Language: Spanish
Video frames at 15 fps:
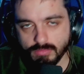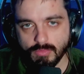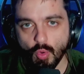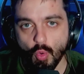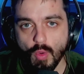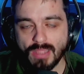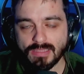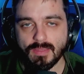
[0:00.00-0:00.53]

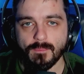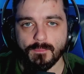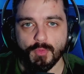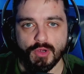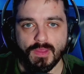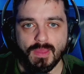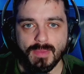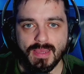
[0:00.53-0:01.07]
una
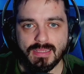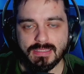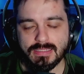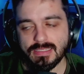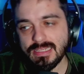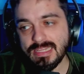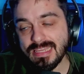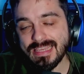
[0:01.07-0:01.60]
temporada
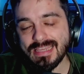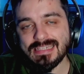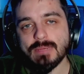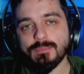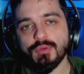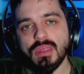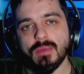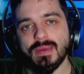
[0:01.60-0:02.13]
más y que se
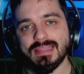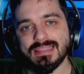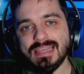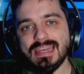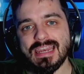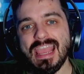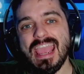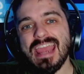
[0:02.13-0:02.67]
pueda
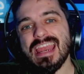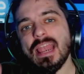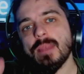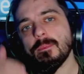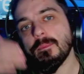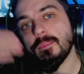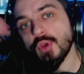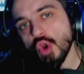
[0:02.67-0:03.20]
marchar en el
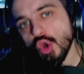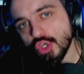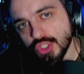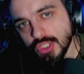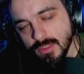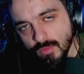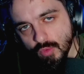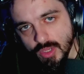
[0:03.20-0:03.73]

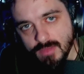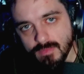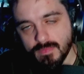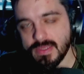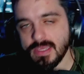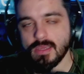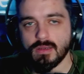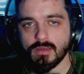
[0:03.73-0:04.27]
próximo
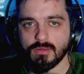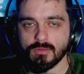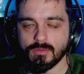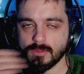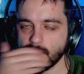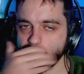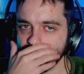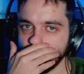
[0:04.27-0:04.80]
invierno.
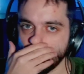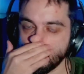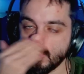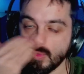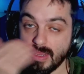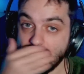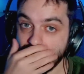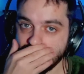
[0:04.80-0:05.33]
¿no?
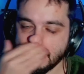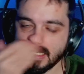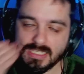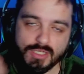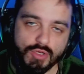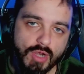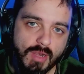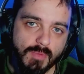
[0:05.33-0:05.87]
no en este,
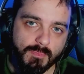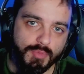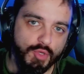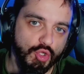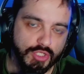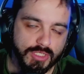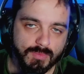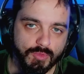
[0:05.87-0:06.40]
sino en el
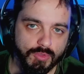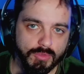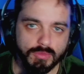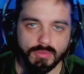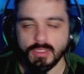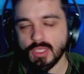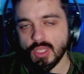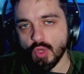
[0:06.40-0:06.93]
próximo, ¿no?
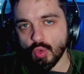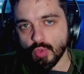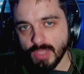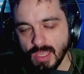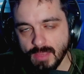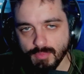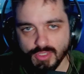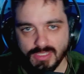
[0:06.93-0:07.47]
Y que luego ya
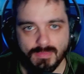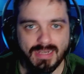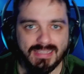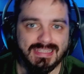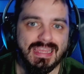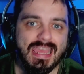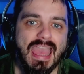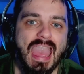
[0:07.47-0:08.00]
ahí pues se
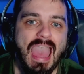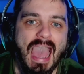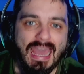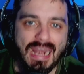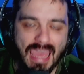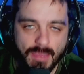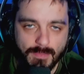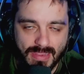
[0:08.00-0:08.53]
marche a
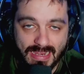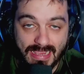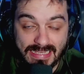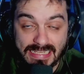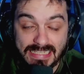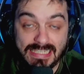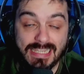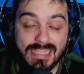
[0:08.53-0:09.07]
la MLS
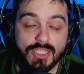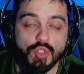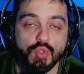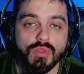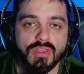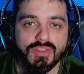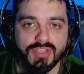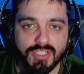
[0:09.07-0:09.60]
si es su
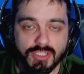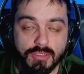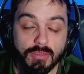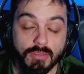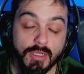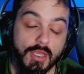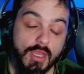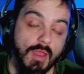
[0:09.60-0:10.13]

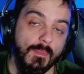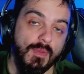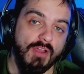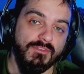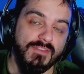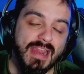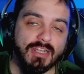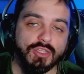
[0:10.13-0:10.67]
decisión. Pero al
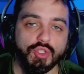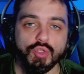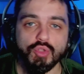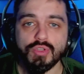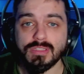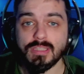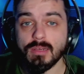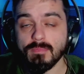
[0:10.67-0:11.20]
final todo
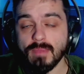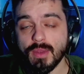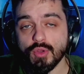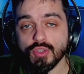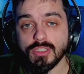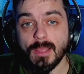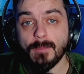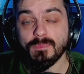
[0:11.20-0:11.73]
está en
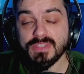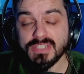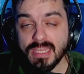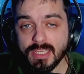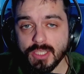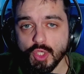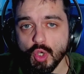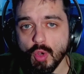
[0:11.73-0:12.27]
manos de
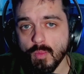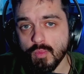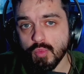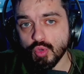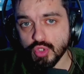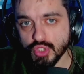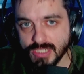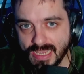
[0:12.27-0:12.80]
Sergio
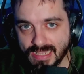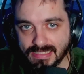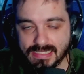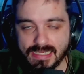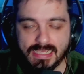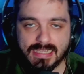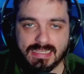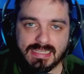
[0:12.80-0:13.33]
Busquets.
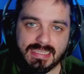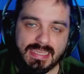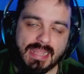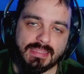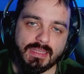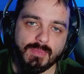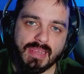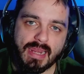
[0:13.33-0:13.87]
Si quiere
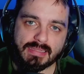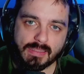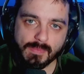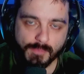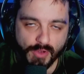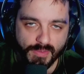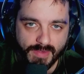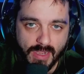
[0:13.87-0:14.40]
terminar
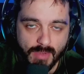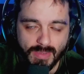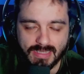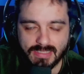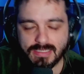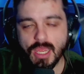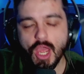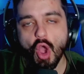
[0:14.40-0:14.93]
temporada en el
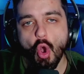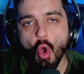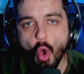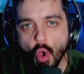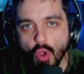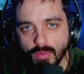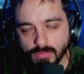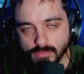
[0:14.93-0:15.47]
Barça o